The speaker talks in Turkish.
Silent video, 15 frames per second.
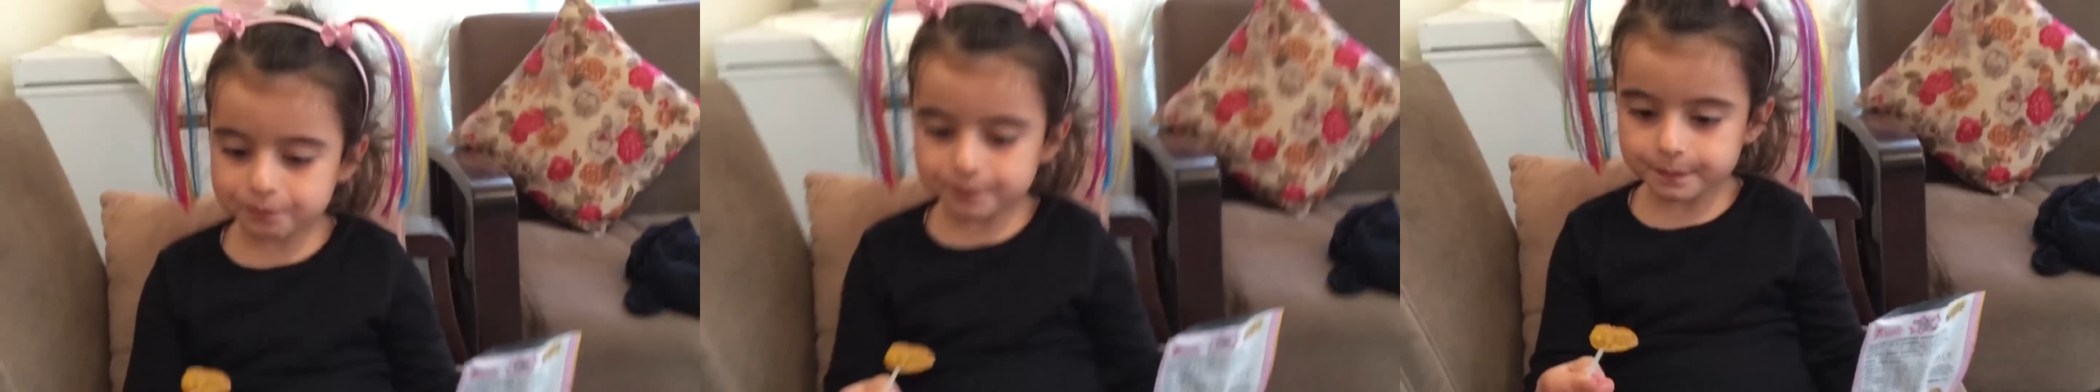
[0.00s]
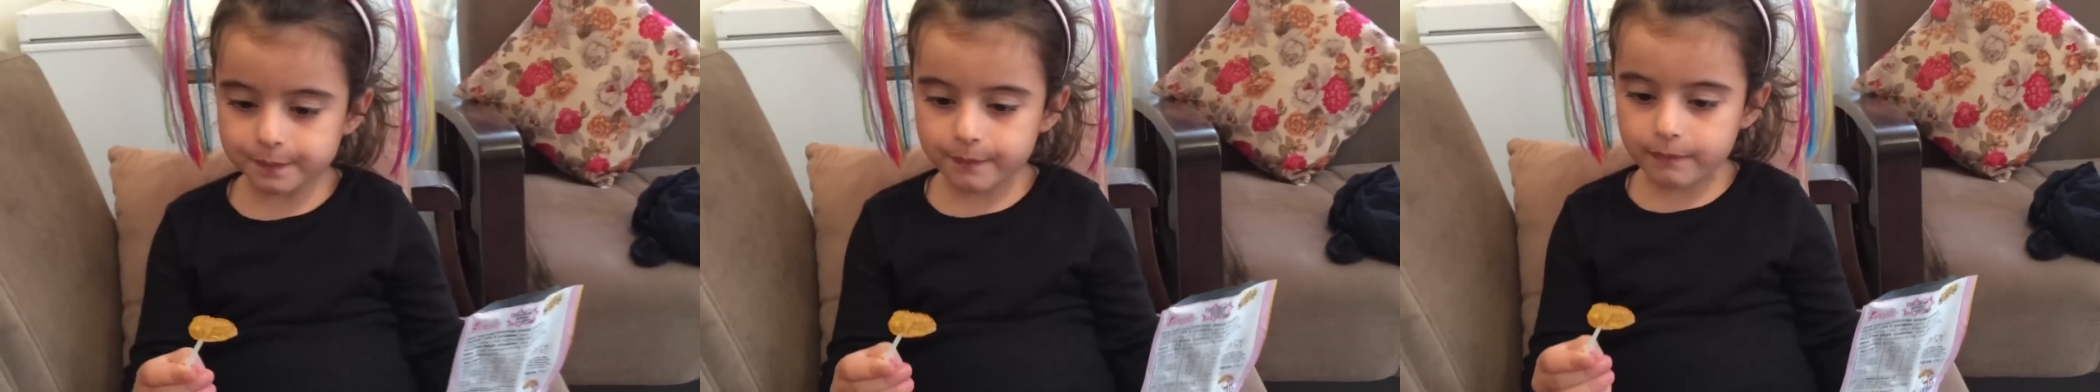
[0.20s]

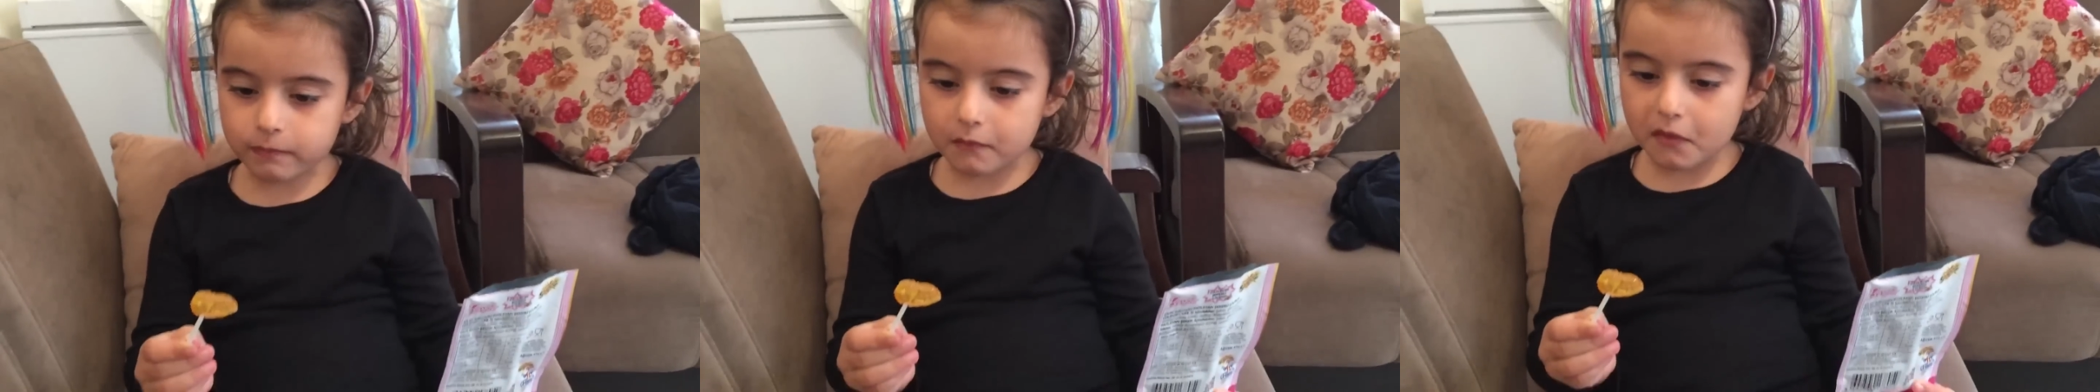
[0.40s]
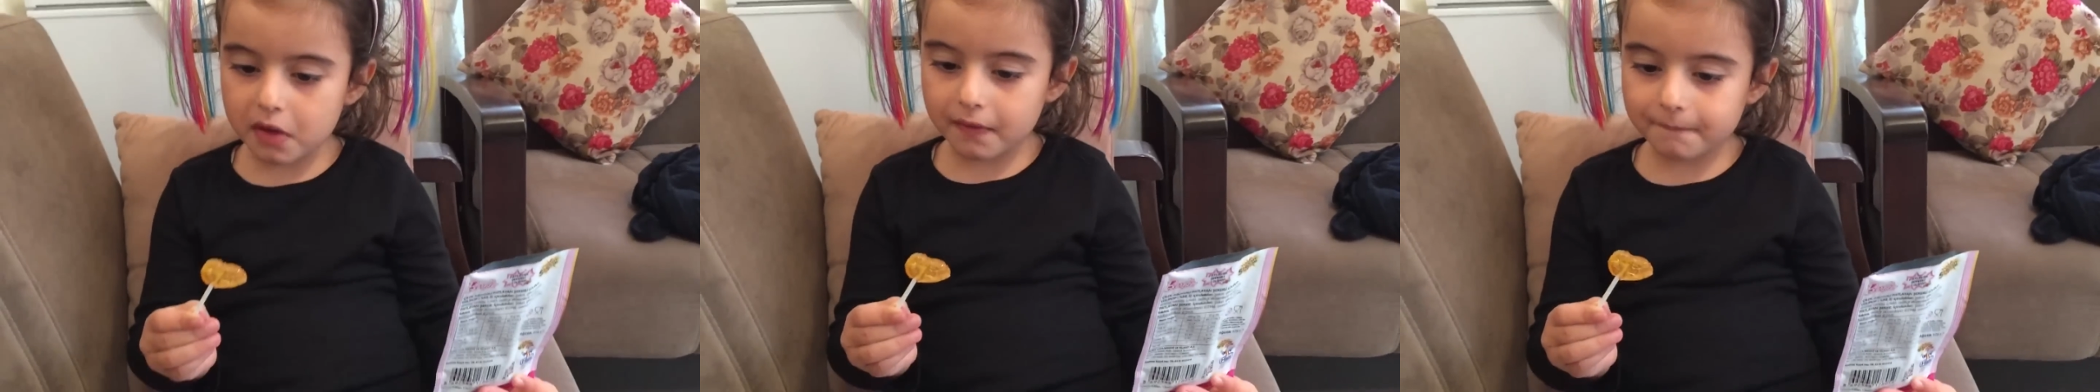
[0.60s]

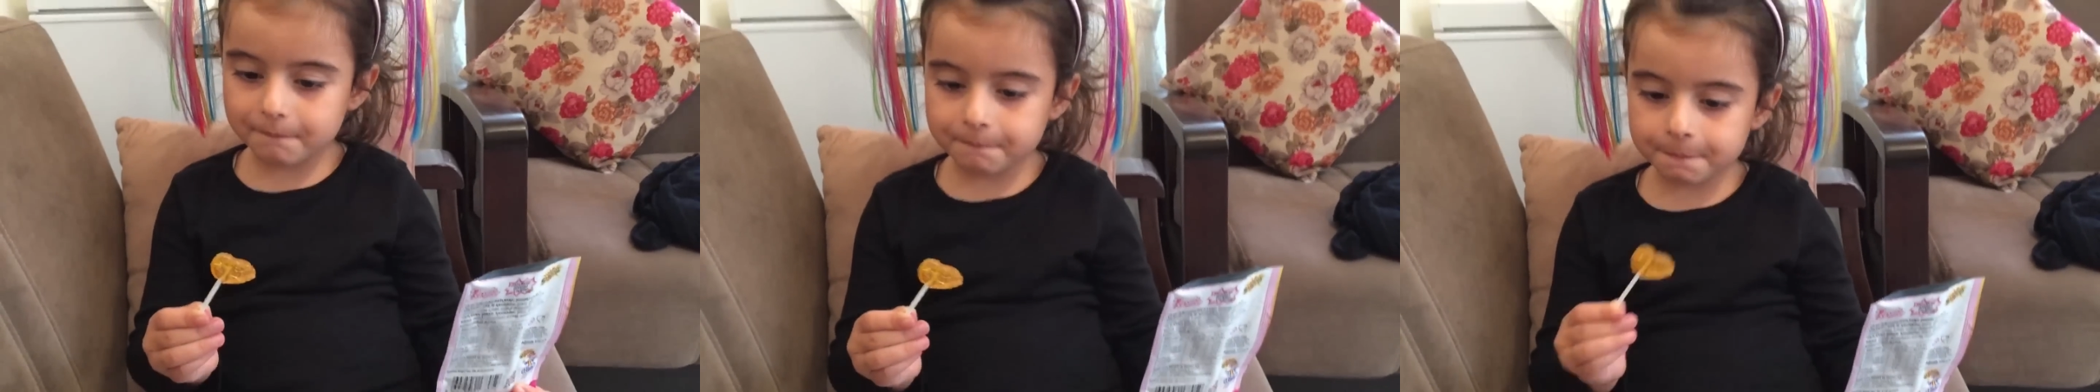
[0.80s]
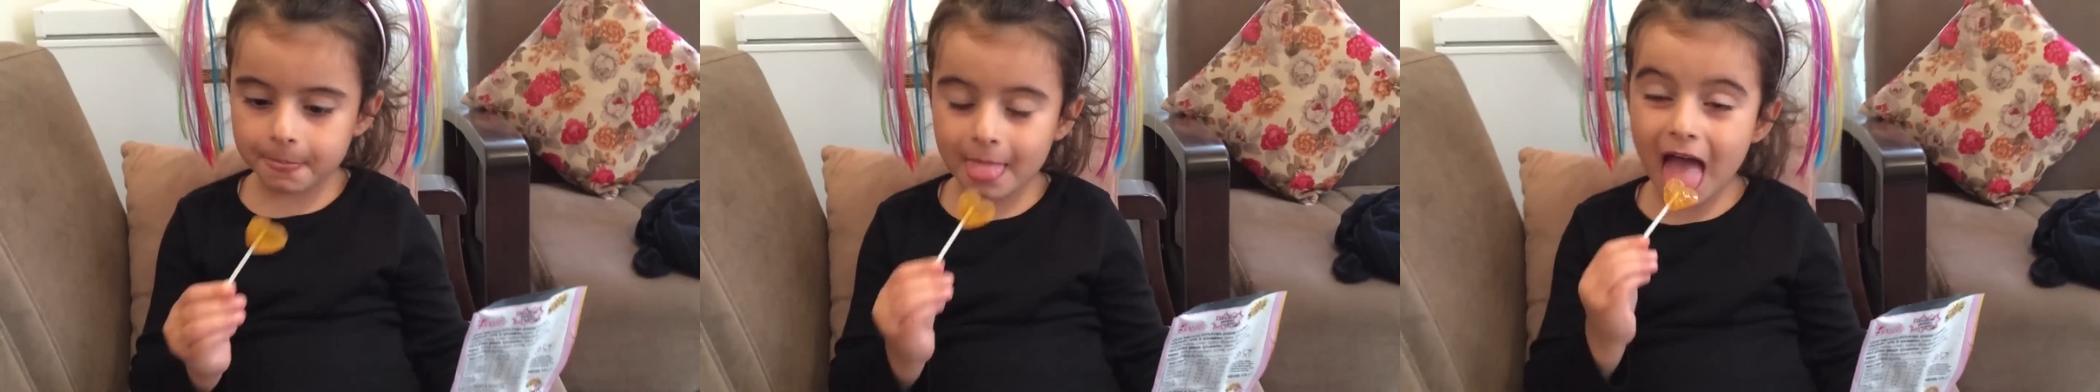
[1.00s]
aldığımızdan
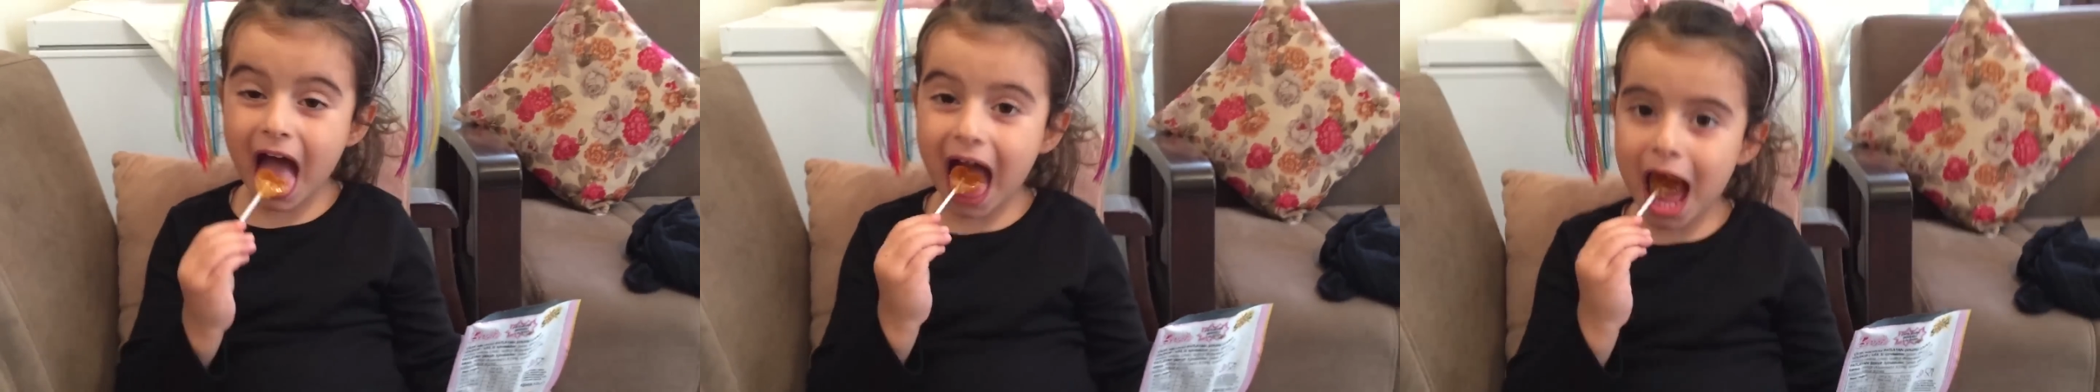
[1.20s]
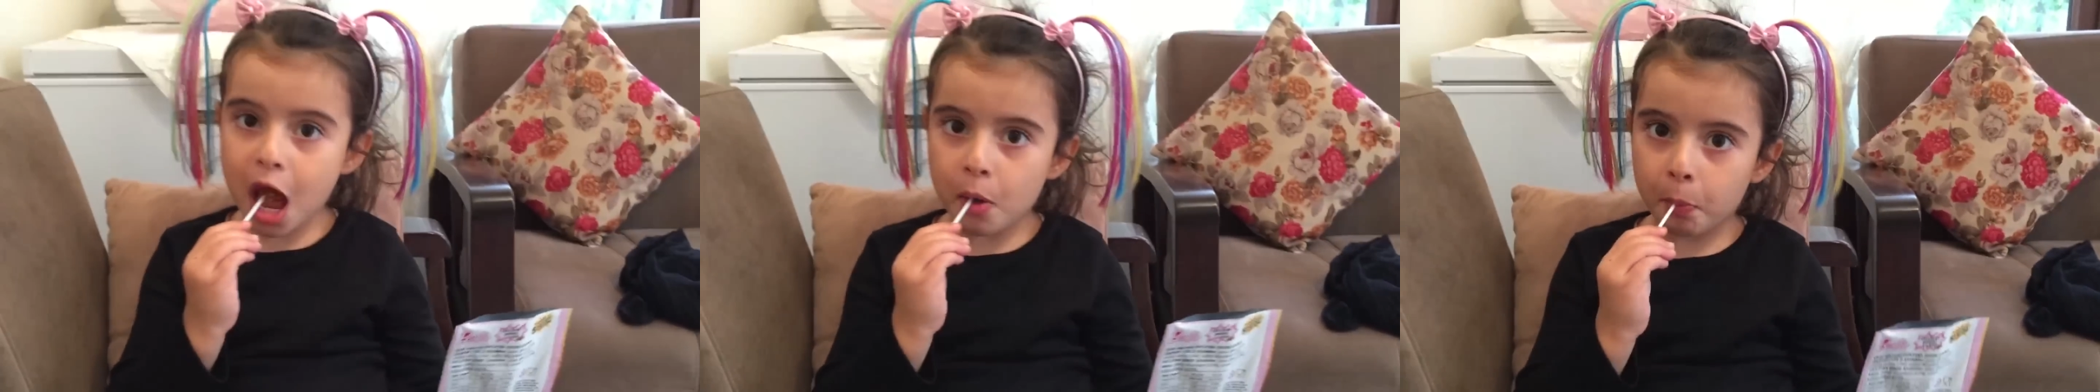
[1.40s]
daha
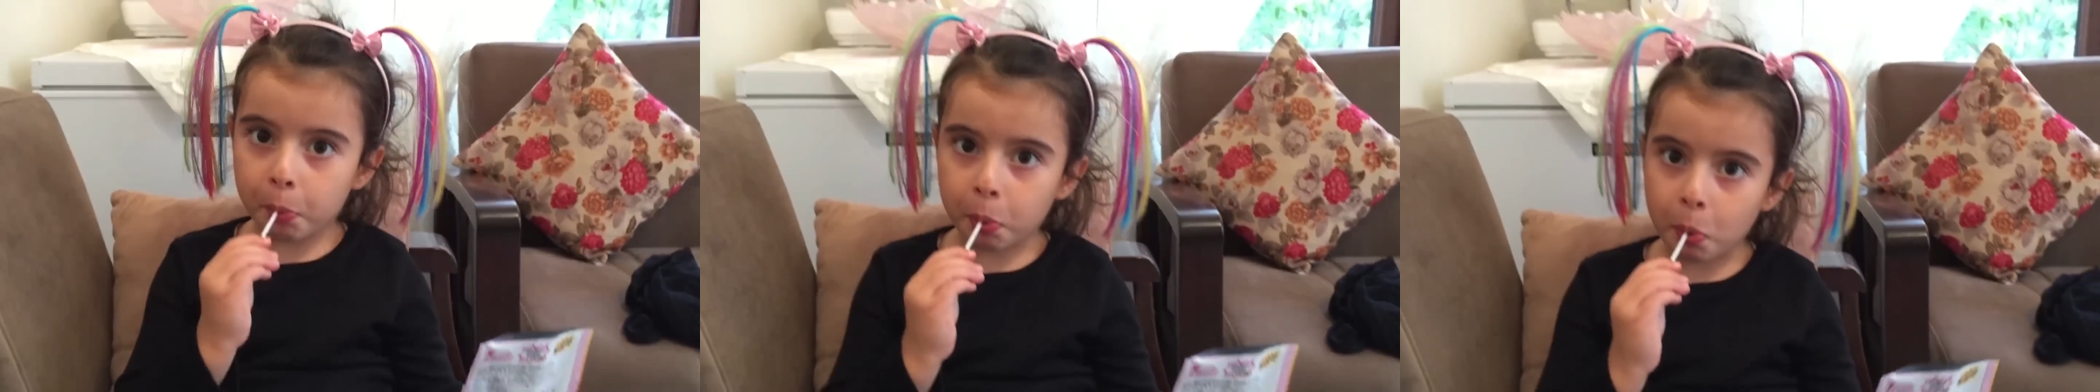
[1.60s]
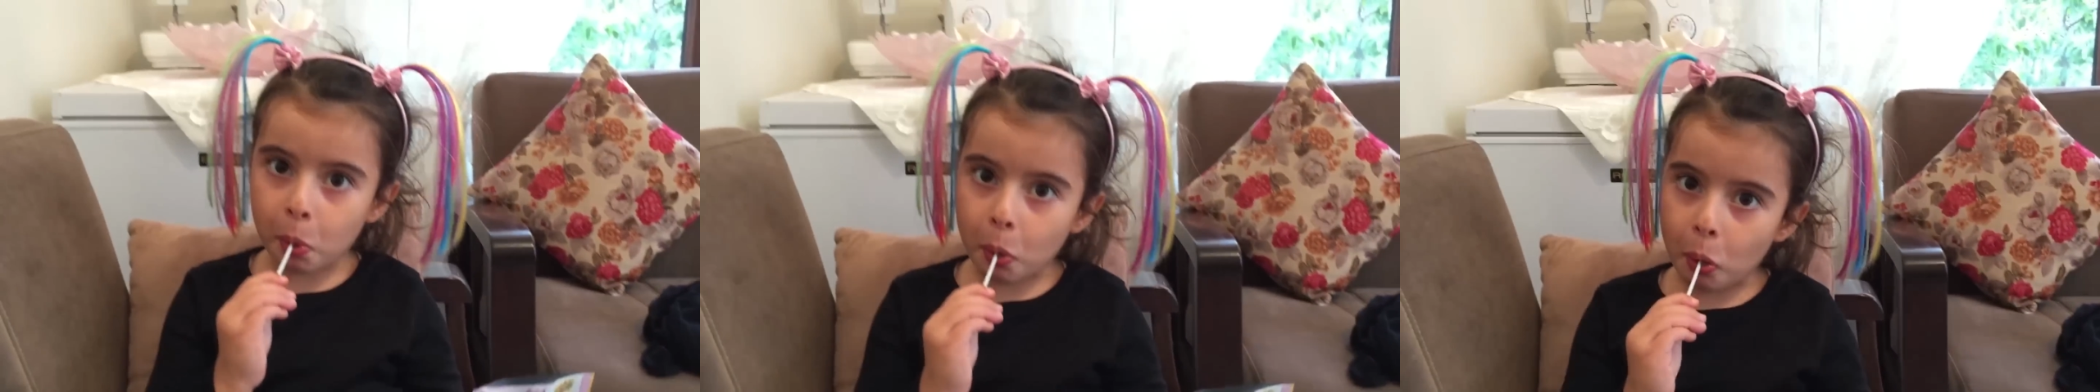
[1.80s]
güzel
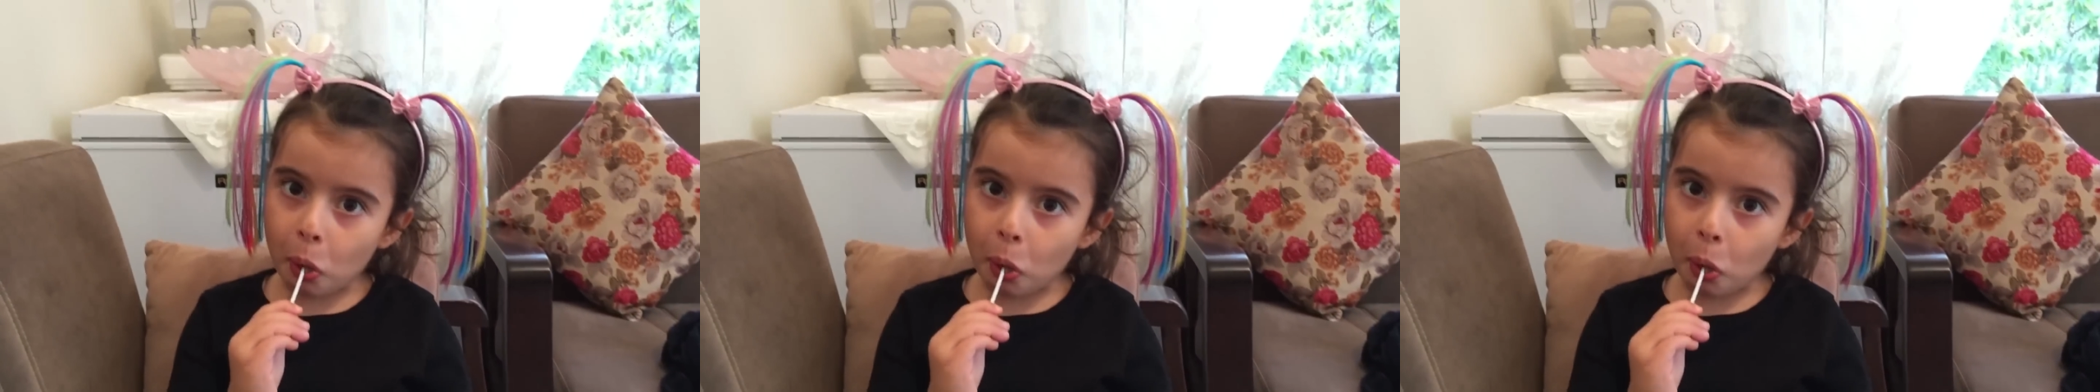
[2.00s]
bu.